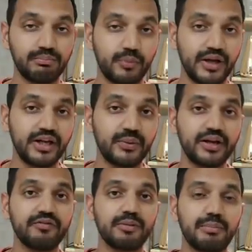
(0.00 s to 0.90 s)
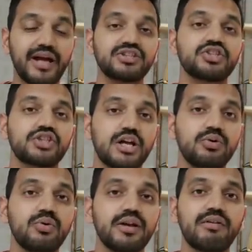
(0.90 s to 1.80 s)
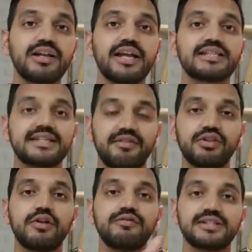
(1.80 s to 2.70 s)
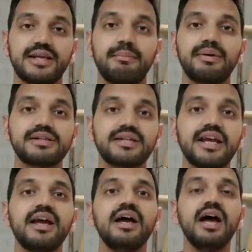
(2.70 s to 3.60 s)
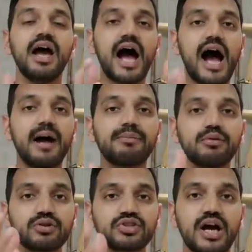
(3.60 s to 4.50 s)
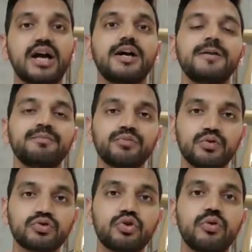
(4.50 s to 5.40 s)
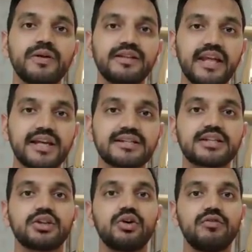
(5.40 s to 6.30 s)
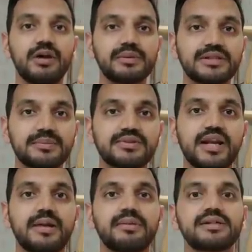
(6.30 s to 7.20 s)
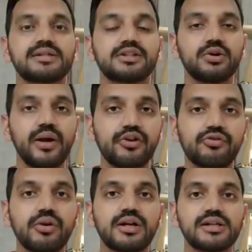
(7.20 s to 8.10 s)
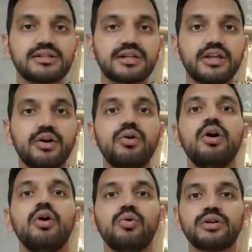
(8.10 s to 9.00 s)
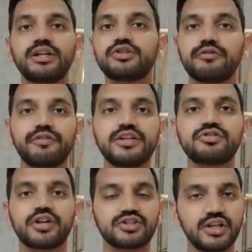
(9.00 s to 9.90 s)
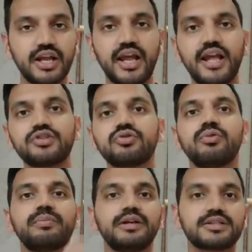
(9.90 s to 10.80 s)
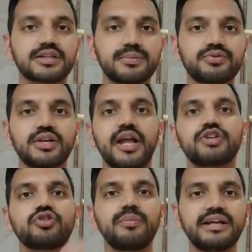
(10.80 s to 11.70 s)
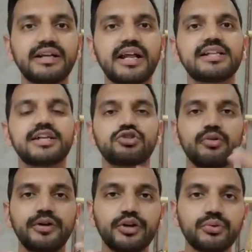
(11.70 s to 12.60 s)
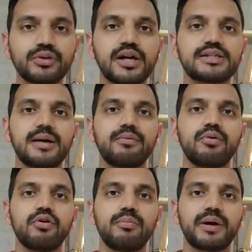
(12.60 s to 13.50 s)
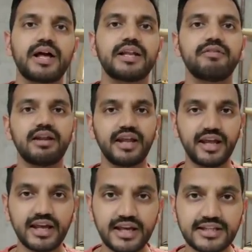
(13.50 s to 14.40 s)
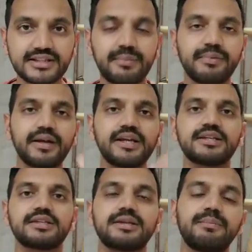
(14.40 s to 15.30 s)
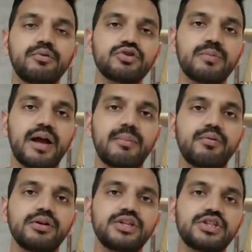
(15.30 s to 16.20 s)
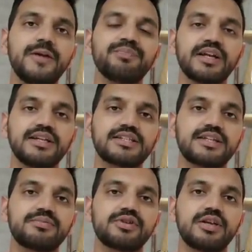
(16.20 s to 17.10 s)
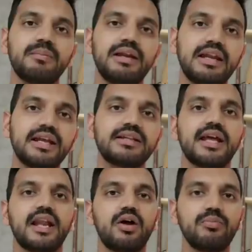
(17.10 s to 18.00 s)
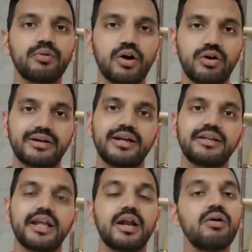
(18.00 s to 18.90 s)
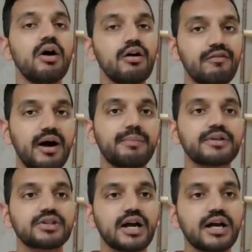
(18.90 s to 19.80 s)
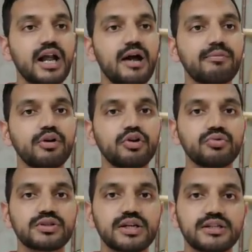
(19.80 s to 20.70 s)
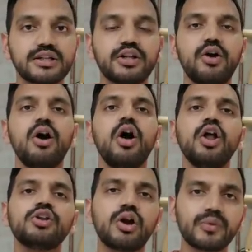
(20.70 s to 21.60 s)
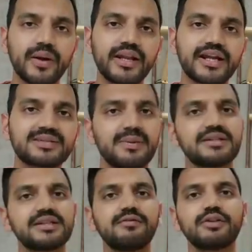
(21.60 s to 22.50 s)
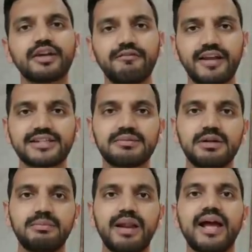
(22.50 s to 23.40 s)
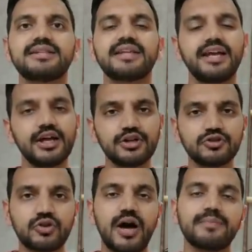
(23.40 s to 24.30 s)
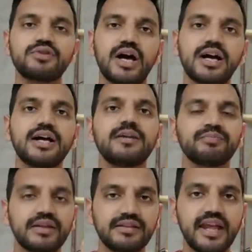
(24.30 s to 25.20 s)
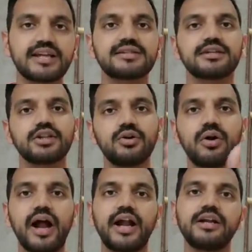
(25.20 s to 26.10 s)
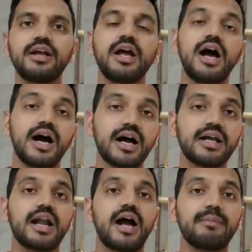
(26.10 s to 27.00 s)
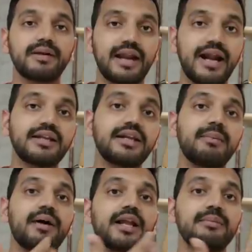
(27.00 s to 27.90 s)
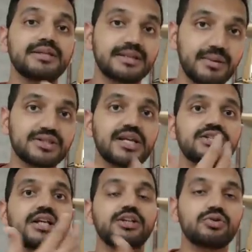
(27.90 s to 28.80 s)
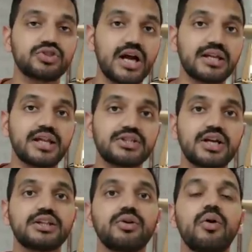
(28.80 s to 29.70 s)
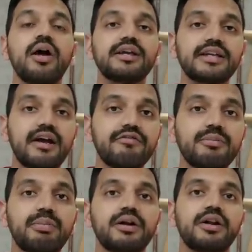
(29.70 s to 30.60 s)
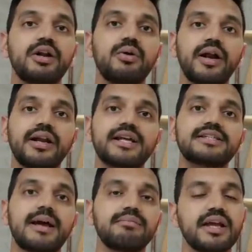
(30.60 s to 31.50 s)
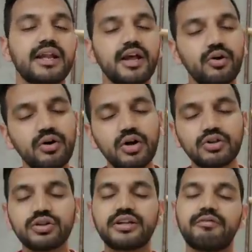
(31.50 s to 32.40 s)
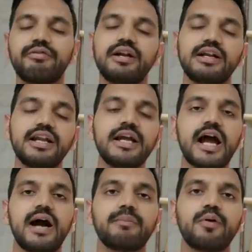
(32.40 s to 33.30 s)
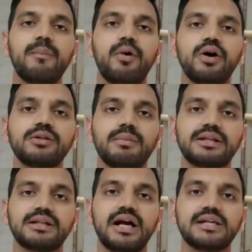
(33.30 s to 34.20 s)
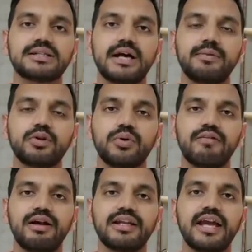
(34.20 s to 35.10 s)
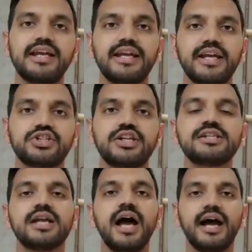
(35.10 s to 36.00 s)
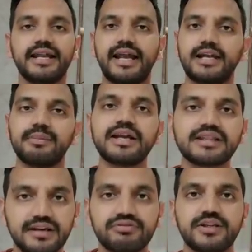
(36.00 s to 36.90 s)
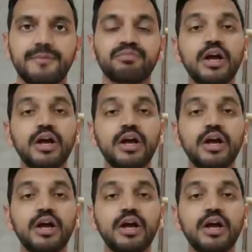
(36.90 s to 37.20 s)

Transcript: 2021 बैचेस चालू होने वाली है सेवेंथ ऑफ दिसंबर से आप लोग जाकर उसको भी देख सकते हो वहां पर सब्सक्राइब कर सकते हो एनरोल कर सकते हो उनकी जो फी स्ट्रक्चर है जो भी डिस्क्रिप्शन है जो भी डिटेल्स है जो भी ट्यूटर्स आप लोगों को पढ़ाने वाले हैं सब की सब कुछ मैं आपको नीचे डिस्क्रिप्शन में लिंक दे रहा हूं पूरा कंटेंट दे रहा हूं वहां पर जाकर आप लोग यूज कर सकते हो नॉट वेरी एक्सपेंसिव उनके फ्लेक्सिबल प्लान है जो आप जाकर देख सकते हो एंड अगर आप क्लैट के बारे में समझना चाहते हो जानना चाहते हो या फिर पढ़ रहे हो एंड एग्जाम दे रहे हो तो डेफिनेटली आपको बहुत मददगार साबित होने वाली है ये चीज़ अन की तरफ से